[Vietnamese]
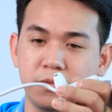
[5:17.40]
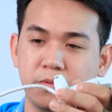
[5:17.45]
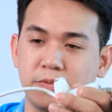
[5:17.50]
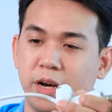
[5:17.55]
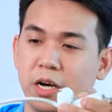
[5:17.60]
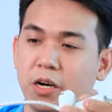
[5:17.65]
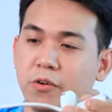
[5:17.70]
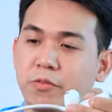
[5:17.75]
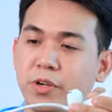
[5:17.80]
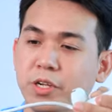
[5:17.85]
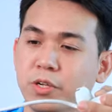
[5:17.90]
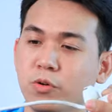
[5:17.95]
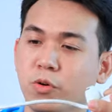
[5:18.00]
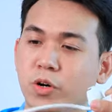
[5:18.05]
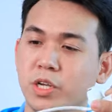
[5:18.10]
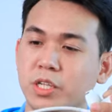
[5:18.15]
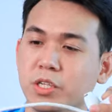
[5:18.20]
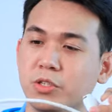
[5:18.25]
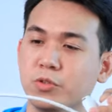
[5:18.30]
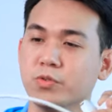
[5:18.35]
và ở phần
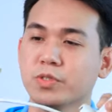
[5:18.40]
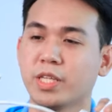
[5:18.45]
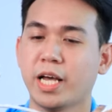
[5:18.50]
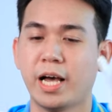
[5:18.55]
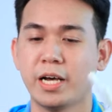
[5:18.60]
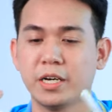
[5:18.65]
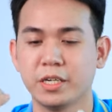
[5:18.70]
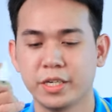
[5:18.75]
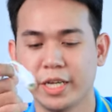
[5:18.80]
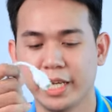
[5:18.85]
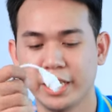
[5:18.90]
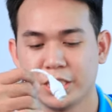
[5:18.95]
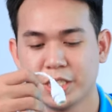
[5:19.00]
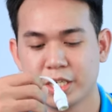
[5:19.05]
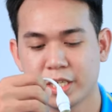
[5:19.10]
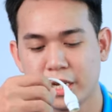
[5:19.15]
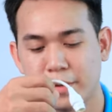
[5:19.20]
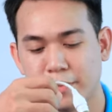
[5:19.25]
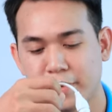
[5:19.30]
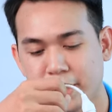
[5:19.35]
đuôi thì chúng ta ở đây
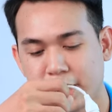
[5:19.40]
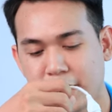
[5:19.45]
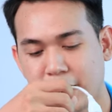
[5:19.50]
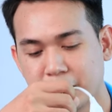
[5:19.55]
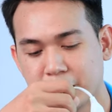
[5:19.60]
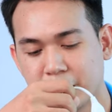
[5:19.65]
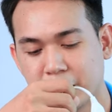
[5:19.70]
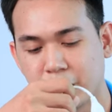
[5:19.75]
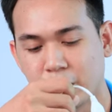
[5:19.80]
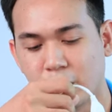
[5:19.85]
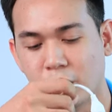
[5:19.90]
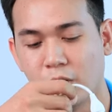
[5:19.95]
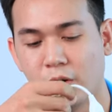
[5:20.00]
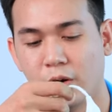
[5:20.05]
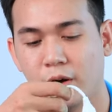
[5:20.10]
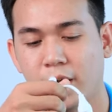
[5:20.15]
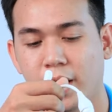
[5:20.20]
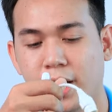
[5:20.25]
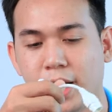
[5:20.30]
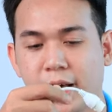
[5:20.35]
chiếc camera sẽ
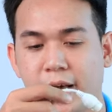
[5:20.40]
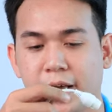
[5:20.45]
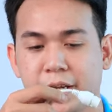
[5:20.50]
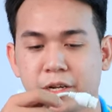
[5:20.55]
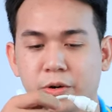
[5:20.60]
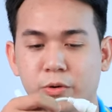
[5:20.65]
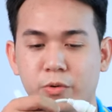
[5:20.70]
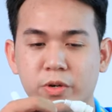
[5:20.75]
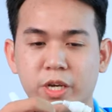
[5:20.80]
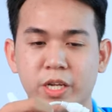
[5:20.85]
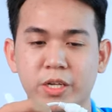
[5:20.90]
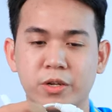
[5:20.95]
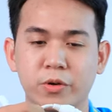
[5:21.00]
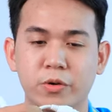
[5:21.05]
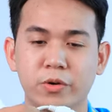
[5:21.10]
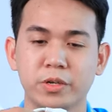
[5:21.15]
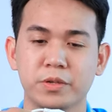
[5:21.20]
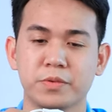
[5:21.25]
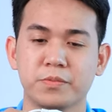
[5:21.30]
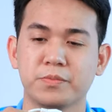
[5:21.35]
có hai đầu kết
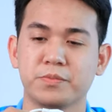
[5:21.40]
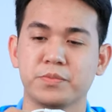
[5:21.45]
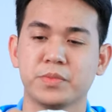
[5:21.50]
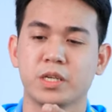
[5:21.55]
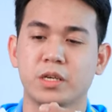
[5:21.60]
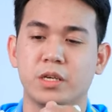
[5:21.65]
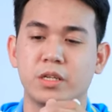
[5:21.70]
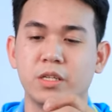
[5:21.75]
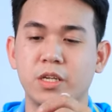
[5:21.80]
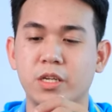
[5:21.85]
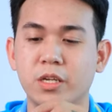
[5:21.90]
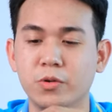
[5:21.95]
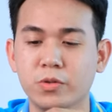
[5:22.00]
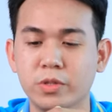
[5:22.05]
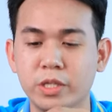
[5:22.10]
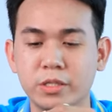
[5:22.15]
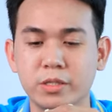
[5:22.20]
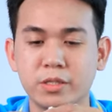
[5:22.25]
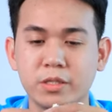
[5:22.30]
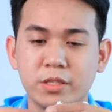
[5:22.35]
nối thì đầu
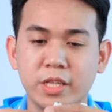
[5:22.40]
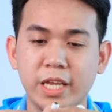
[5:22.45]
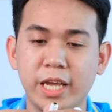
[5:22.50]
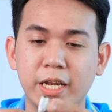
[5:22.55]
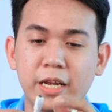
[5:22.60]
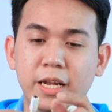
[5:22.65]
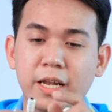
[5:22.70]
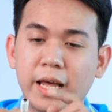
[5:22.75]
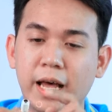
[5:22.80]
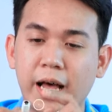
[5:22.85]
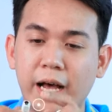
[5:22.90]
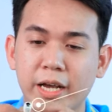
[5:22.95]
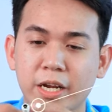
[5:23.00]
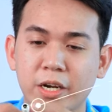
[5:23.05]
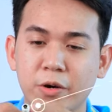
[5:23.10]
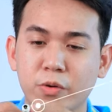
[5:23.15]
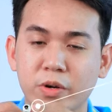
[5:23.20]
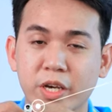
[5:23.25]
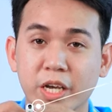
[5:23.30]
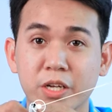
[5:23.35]
tiên là cái
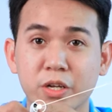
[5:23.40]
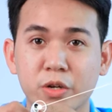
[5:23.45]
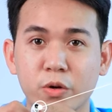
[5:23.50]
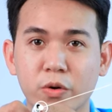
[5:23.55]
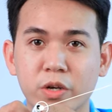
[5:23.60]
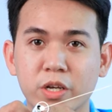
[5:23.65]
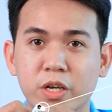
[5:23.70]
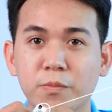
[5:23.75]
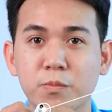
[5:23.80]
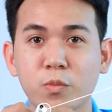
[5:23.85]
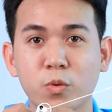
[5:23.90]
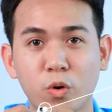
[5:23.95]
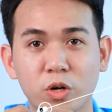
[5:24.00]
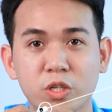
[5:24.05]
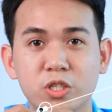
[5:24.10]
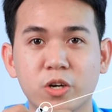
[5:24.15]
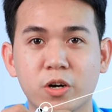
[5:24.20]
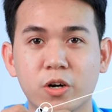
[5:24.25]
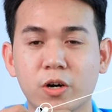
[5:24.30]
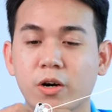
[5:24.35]
đầu kết nối cấp
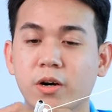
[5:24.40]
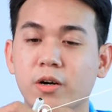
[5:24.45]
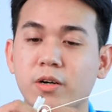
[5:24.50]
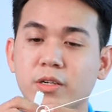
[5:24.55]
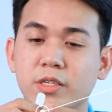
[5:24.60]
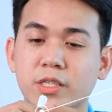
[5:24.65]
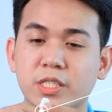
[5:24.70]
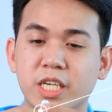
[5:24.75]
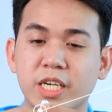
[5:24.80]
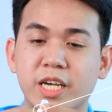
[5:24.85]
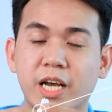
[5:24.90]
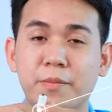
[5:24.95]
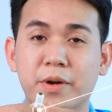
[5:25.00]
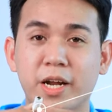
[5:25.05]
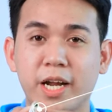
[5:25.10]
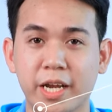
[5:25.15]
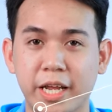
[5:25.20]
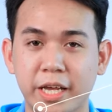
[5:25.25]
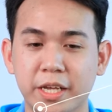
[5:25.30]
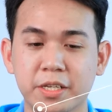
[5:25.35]
nguồn cho chiếc
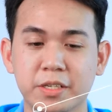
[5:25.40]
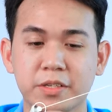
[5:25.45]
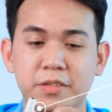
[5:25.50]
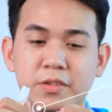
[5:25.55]
camera này